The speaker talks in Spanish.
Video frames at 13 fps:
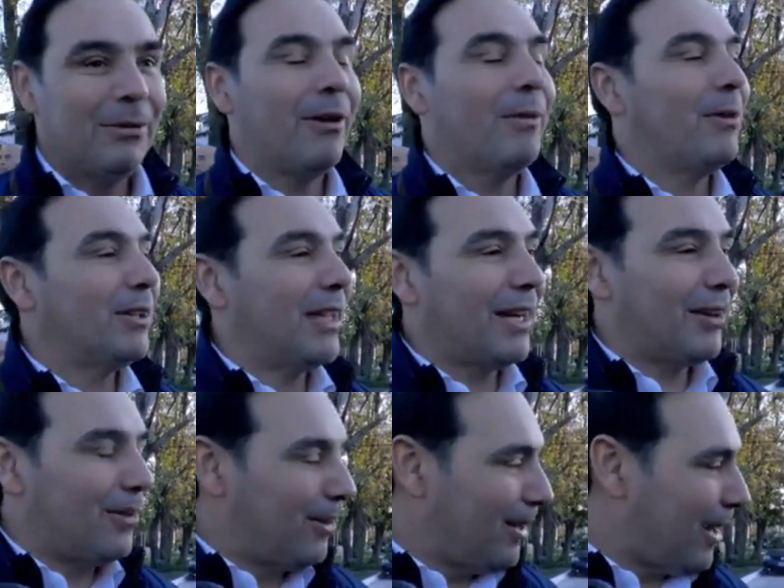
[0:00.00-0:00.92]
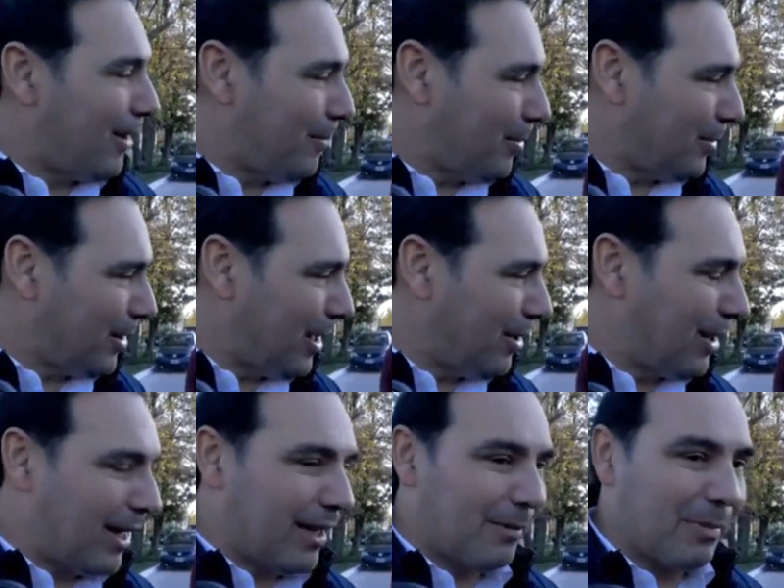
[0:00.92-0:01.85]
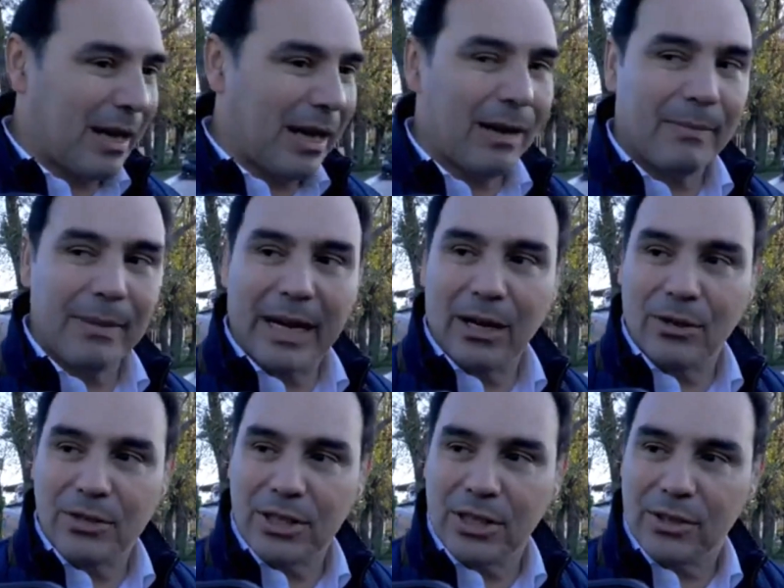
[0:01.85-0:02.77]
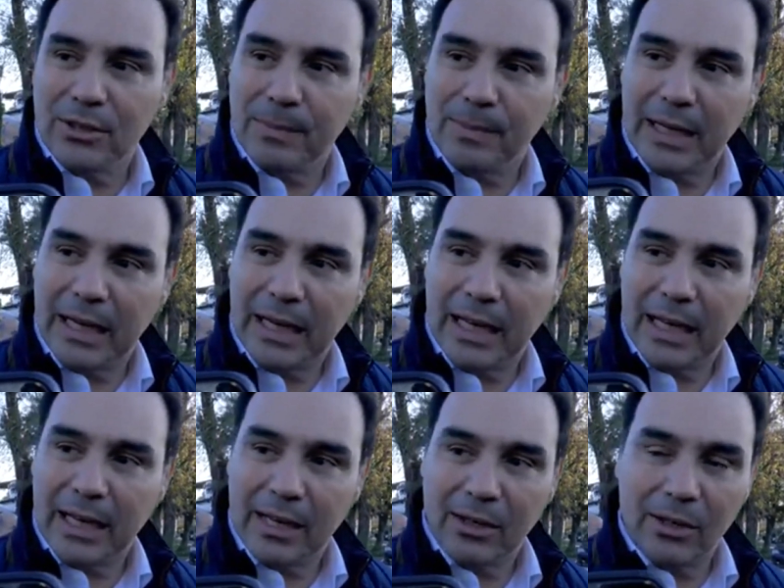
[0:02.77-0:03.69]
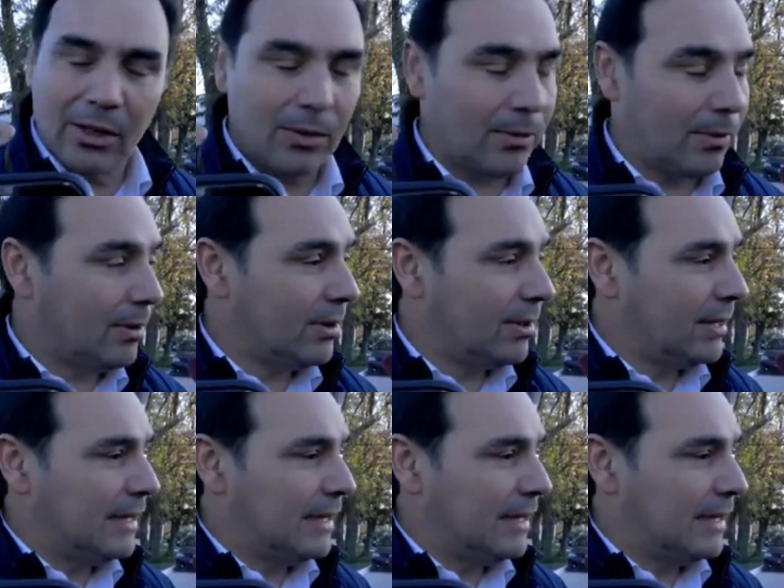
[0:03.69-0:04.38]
Vamos a estar con las computadoras para, los chicos, para la notebook,